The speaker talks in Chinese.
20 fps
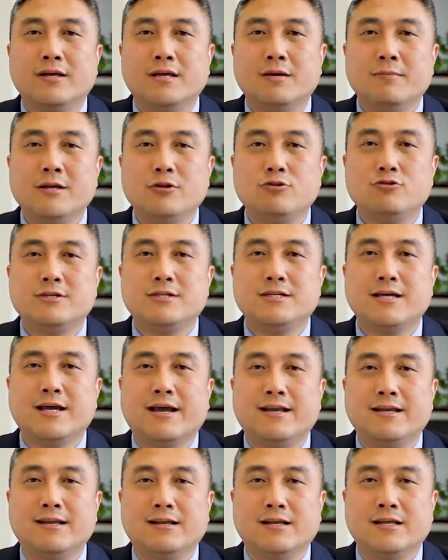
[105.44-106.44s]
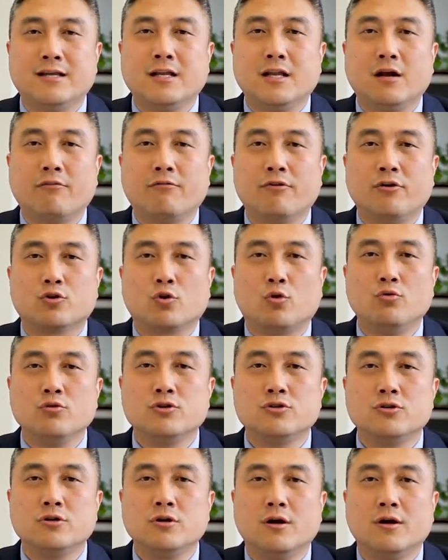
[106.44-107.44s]
移民局寄给你的 interview 通
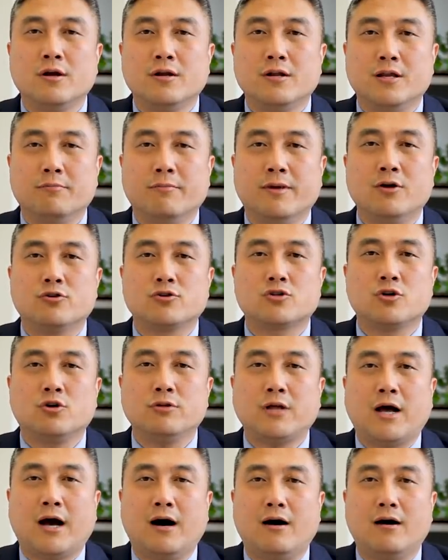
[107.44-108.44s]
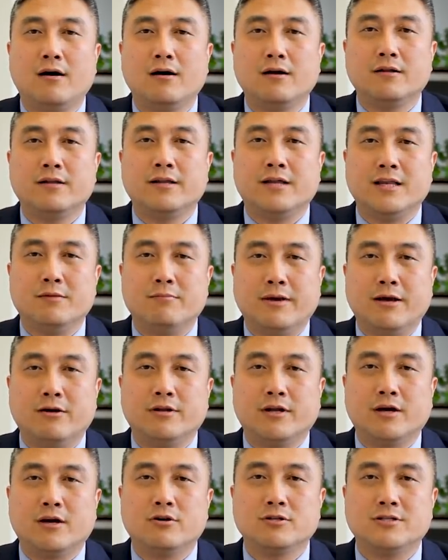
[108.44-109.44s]
知你没有收到，那你没有
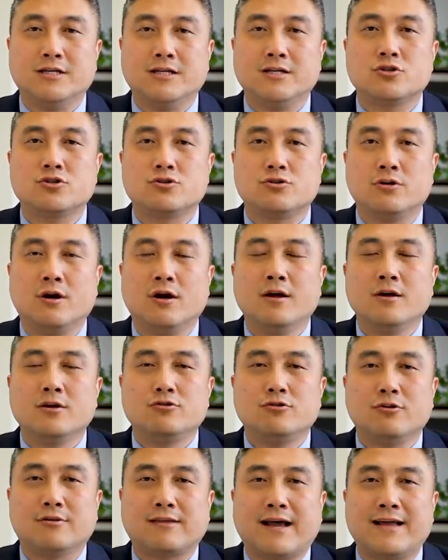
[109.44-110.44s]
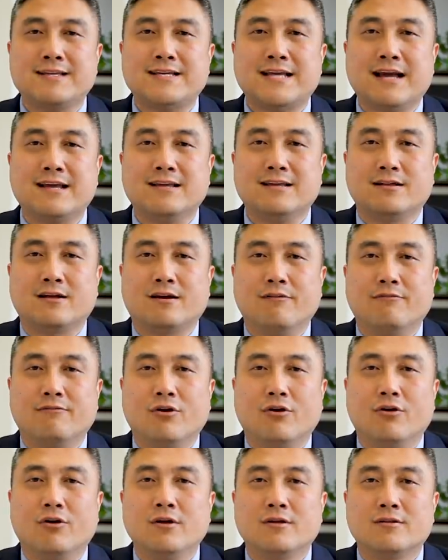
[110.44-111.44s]
能够及时去参加
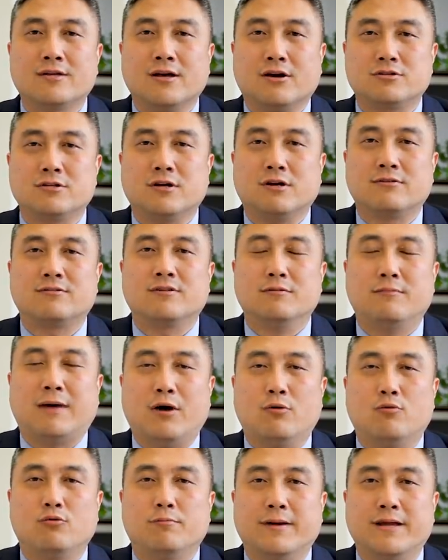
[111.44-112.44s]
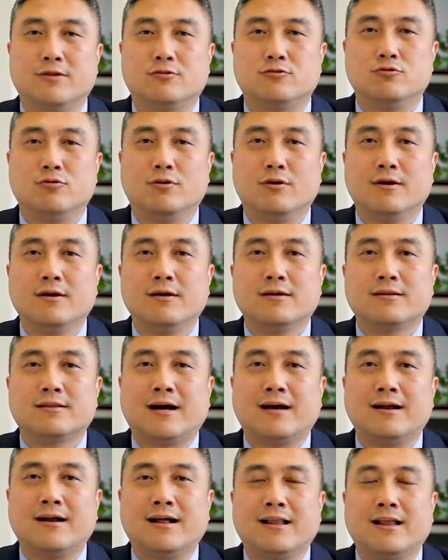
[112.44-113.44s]
interview，造成四八五被拒。
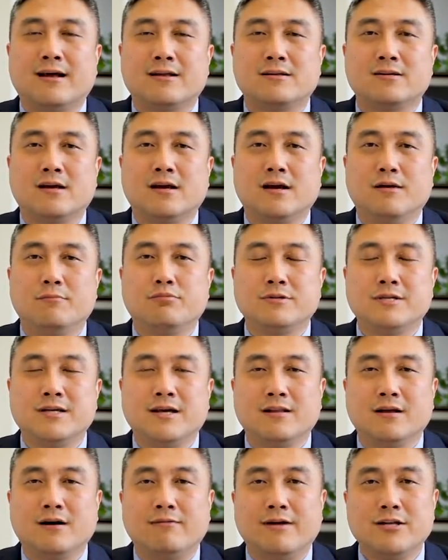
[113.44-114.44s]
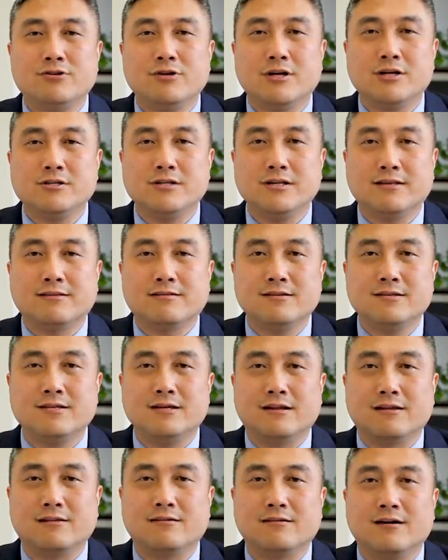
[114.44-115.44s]
当然了，这个不见得完全是你自己
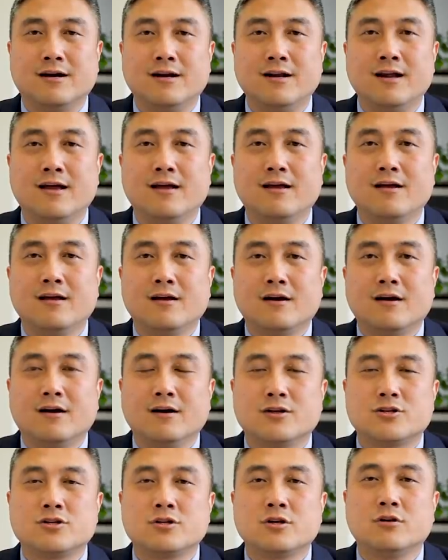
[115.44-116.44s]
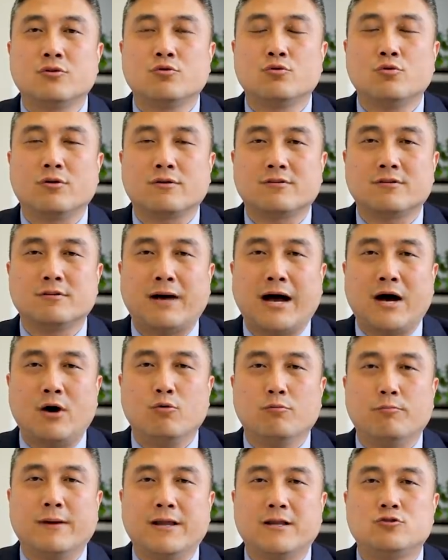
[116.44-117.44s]
的责任。可是，如果四八
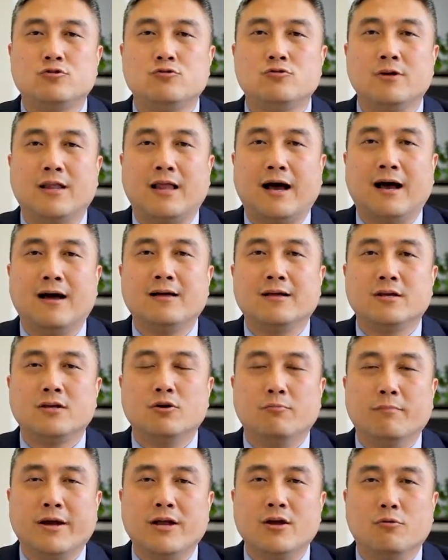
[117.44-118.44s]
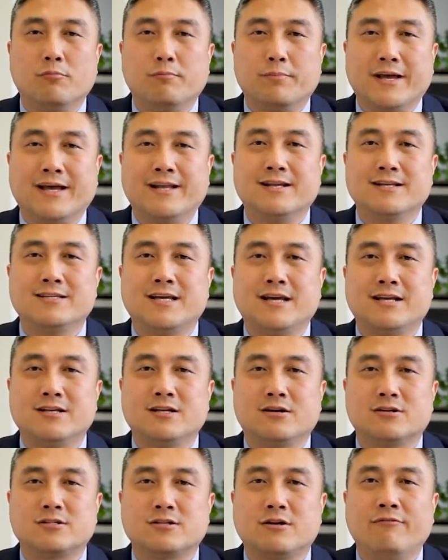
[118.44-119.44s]
五被拒了，又没有别的签
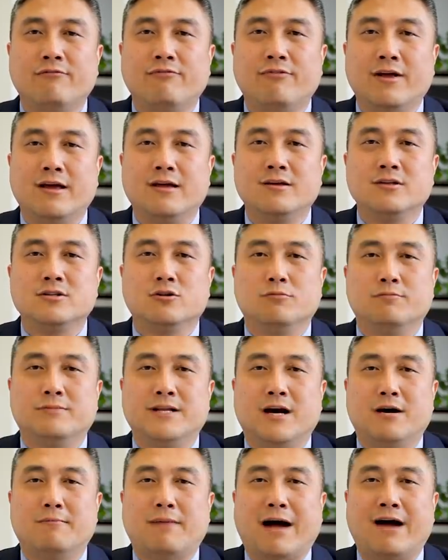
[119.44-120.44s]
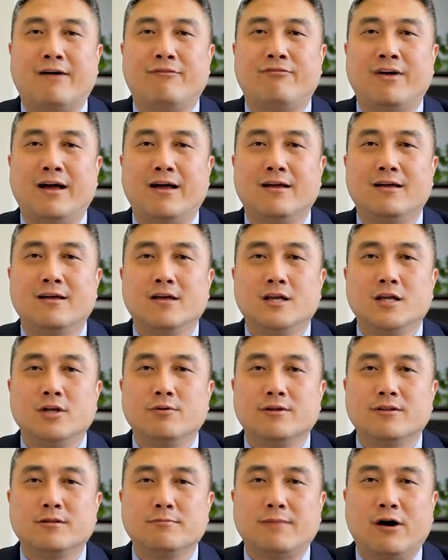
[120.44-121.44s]
证身份，就比较麻烦。因
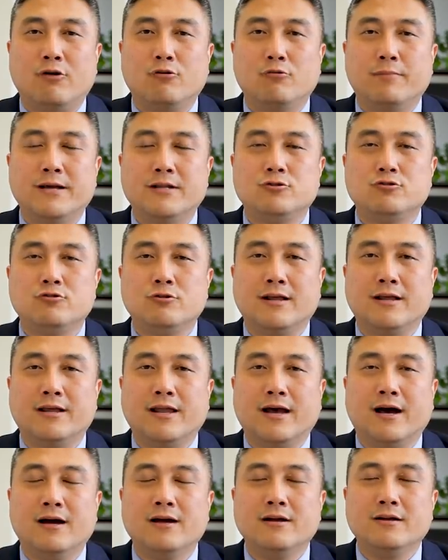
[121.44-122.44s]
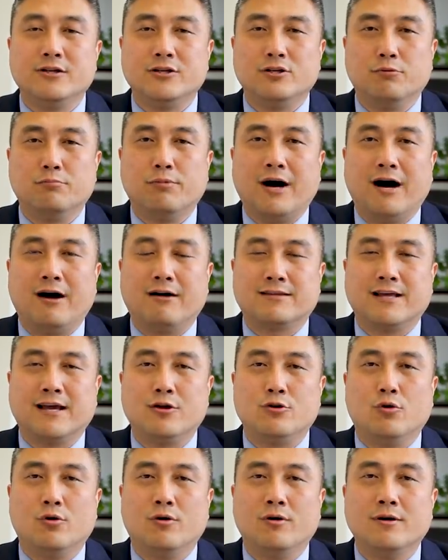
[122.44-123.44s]
为四八五被拒了呢，你就不好再
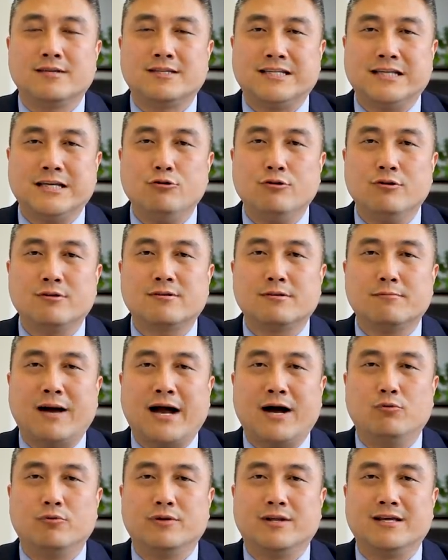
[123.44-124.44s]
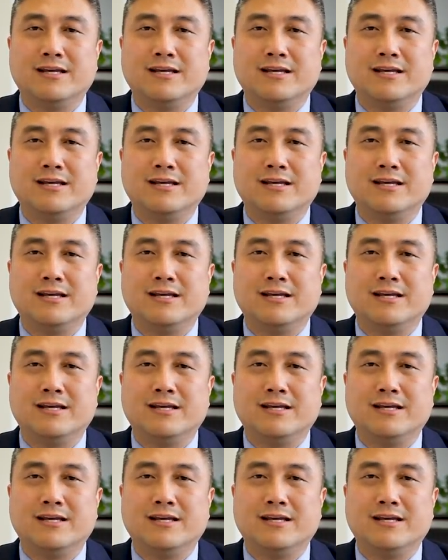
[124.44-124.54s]
用基于四八五的